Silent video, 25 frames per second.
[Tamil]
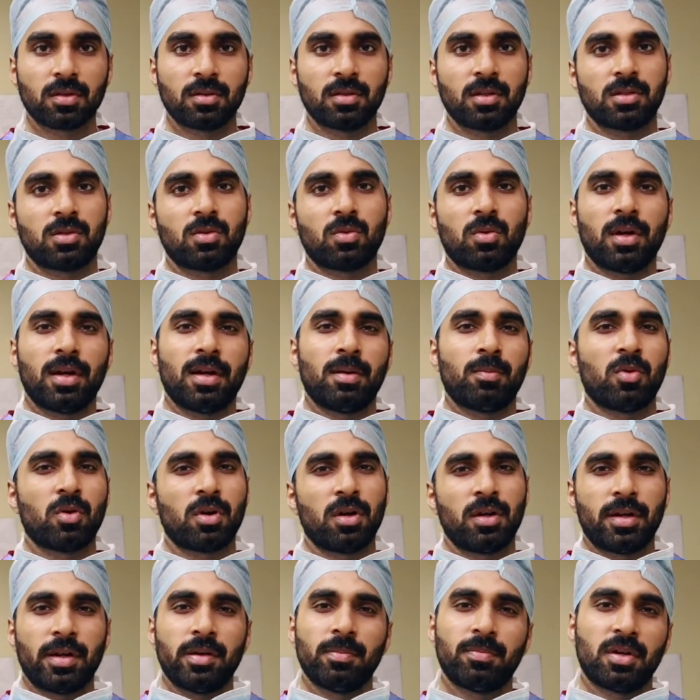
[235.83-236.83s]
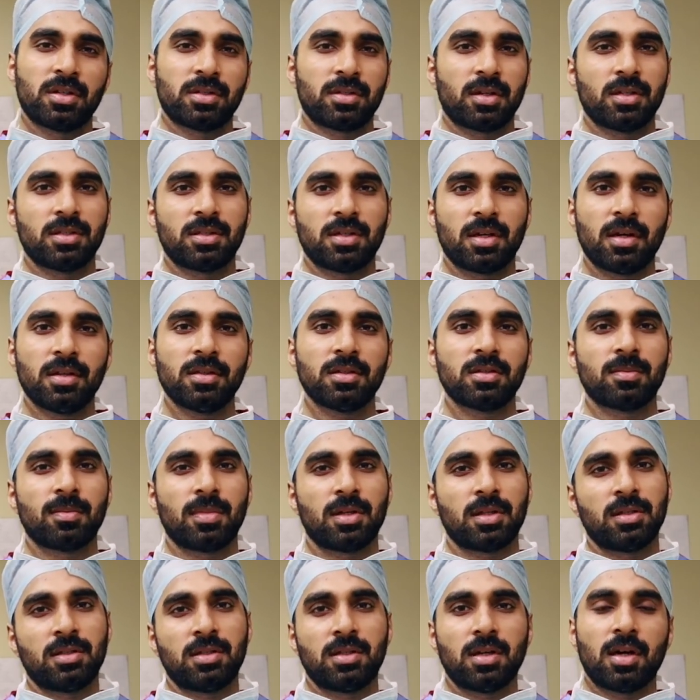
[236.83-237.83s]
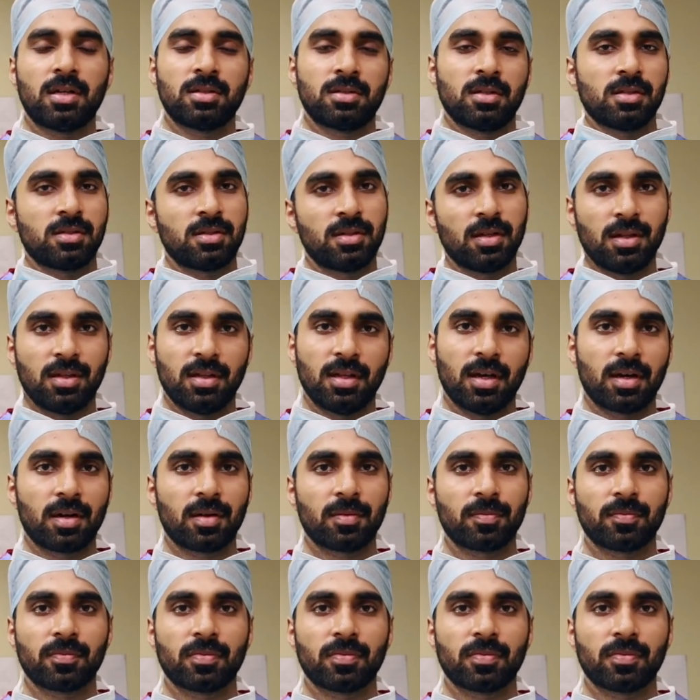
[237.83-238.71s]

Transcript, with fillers: திஸ் இஸ் ஒன்லி about டென் பர்சன்ட் சான்ஸ் பட் chance is still there.